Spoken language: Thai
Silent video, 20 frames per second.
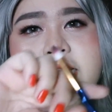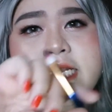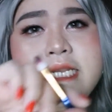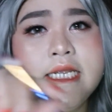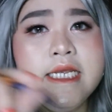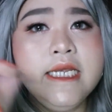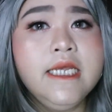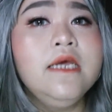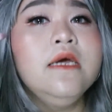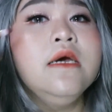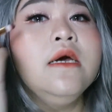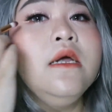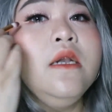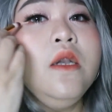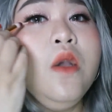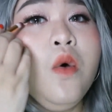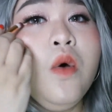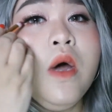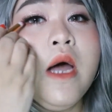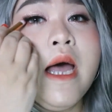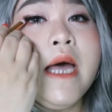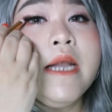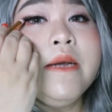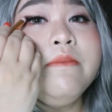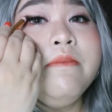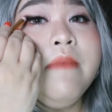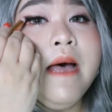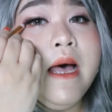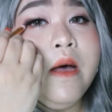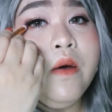ได้ดีเฮอลงคัด
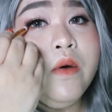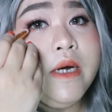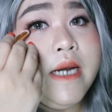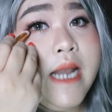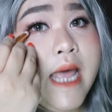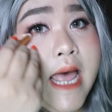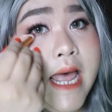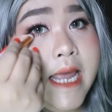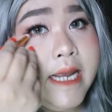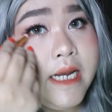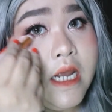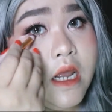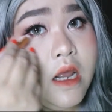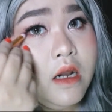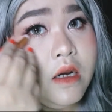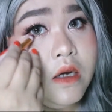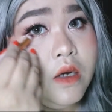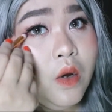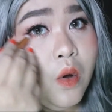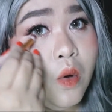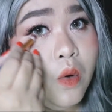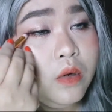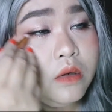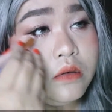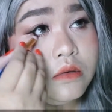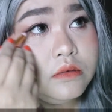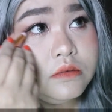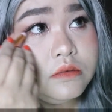เบ้าก็ได้ลง